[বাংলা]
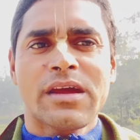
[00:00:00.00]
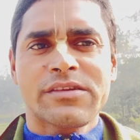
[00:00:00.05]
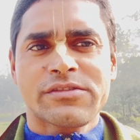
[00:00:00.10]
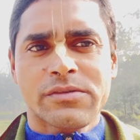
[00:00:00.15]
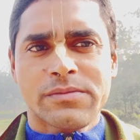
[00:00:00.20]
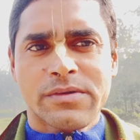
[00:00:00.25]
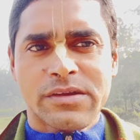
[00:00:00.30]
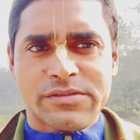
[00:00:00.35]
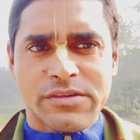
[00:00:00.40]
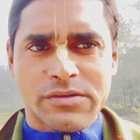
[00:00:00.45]

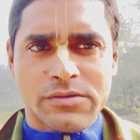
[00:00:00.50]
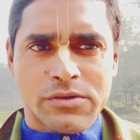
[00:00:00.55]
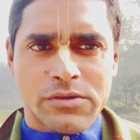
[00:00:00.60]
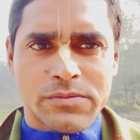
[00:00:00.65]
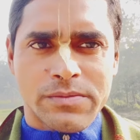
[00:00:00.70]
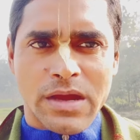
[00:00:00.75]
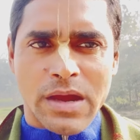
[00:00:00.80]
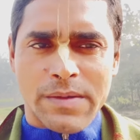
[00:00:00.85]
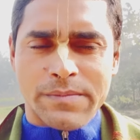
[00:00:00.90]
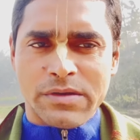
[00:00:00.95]
আশেপাশে
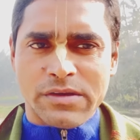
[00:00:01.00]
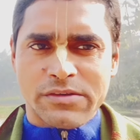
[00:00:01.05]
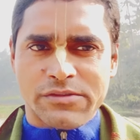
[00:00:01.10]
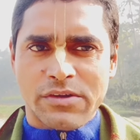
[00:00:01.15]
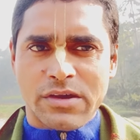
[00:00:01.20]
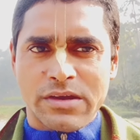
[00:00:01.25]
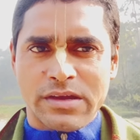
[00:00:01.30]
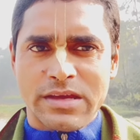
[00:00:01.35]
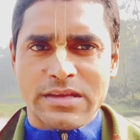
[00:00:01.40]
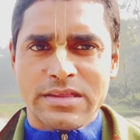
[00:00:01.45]
ঘুরবে আপনার
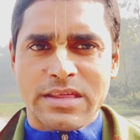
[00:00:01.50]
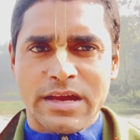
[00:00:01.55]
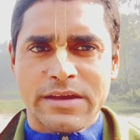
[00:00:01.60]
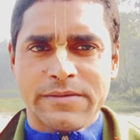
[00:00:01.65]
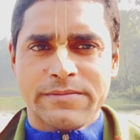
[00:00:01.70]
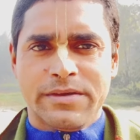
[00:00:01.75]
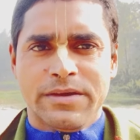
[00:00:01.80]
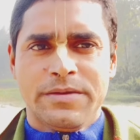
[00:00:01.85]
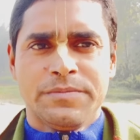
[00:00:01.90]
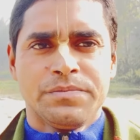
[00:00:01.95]
সঙ্গেই
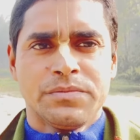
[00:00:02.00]
থাকবে